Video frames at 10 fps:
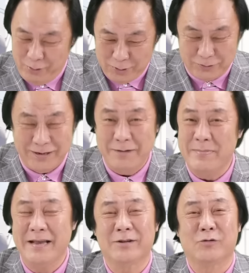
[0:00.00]
我有时候连
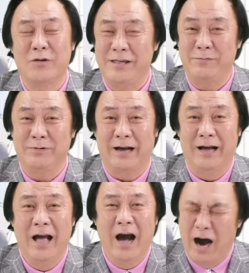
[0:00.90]
名字我都记不
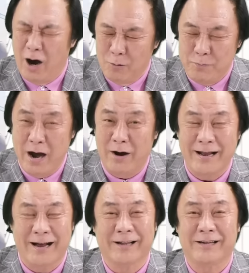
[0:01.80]
得，好漂
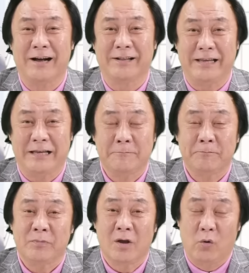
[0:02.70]
亮的场地。
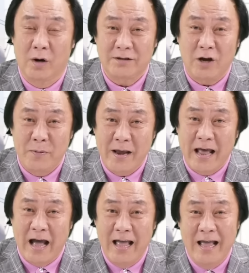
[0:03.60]
我的照片
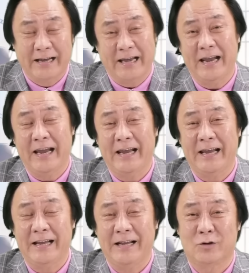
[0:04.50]
呢，
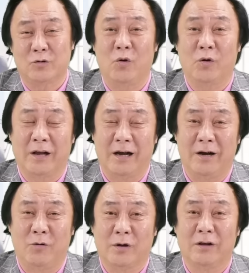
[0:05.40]
给所有
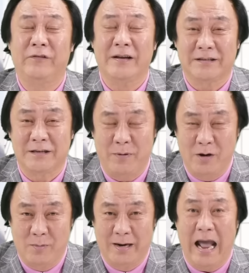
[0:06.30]
的我的粉丝
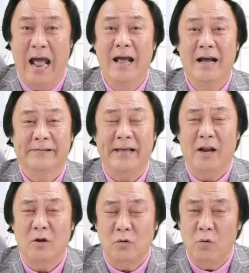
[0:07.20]
朋友们看，大
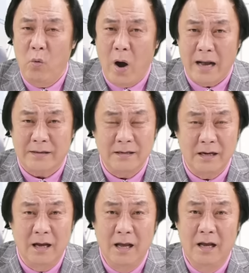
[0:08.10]
家说哇，真
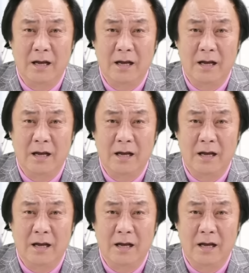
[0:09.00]
的，